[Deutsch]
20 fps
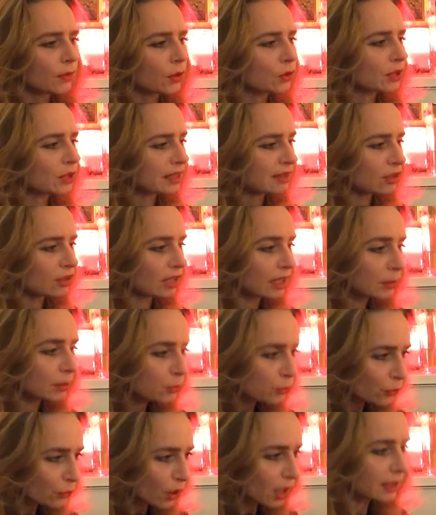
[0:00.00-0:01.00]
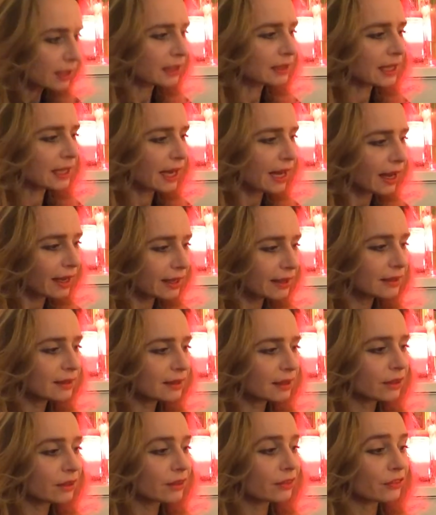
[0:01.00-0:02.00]
und dass es einem Vorgang, der
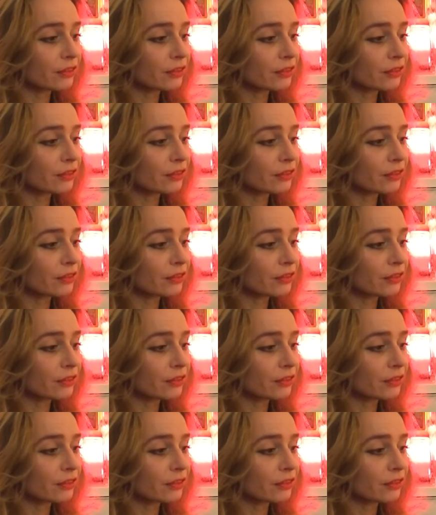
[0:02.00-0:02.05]
heiter,